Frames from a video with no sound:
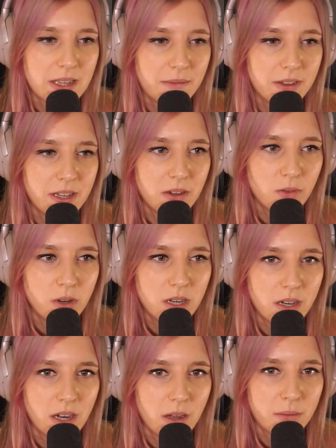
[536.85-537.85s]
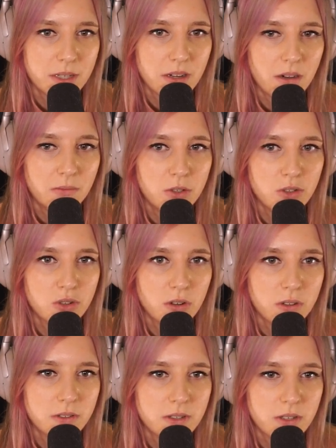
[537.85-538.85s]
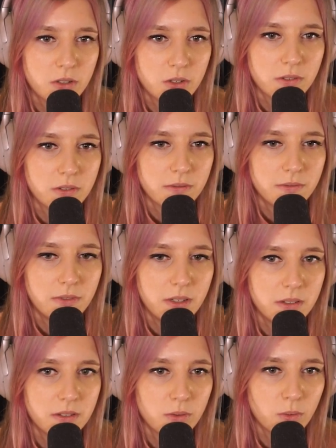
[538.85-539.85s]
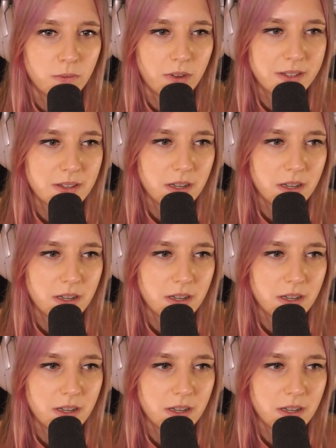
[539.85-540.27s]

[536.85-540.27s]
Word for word: haben wir hier unten, glaube ich, kaum die Chance, hier noch irgendwie so Wasser